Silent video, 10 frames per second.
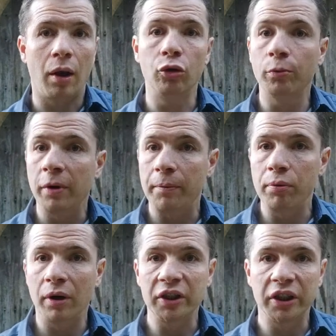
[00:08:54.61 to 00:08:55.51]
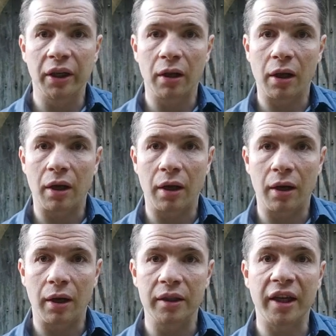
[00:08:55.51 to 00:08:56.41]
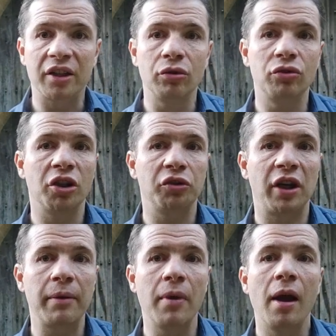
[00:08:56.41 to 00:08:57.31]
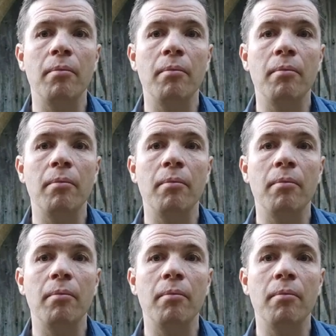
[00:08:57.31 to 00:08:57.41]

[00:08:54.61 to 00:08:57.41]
non pas pour indiquer la, direction de Jérusalem,